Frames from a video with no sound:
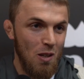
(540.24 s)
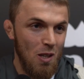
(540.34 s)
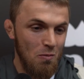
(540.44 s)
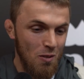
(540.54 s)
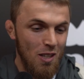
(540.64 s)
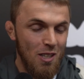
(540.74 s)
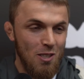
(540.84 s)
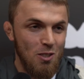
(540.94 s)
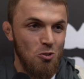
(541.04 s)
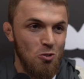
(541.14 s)
боям,
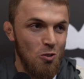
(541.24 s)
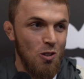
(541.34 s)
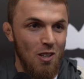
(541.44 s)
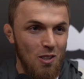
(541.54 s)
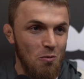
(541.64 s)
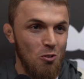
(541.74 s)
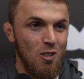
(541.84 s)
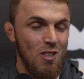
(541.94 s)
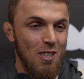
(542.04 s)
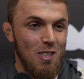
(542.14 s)
что-то в этом
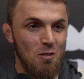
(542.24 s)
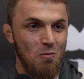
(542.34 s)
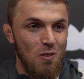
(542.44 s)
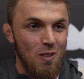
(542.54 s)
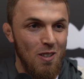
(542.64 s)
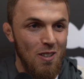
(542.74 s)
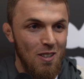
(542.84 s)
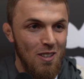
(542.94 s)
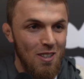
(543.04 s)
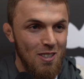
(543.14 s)
роде есть
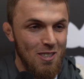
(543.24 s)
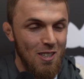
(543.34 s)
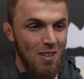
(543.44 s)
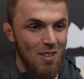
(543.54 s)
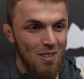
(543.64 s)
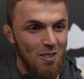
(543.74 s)
стиль.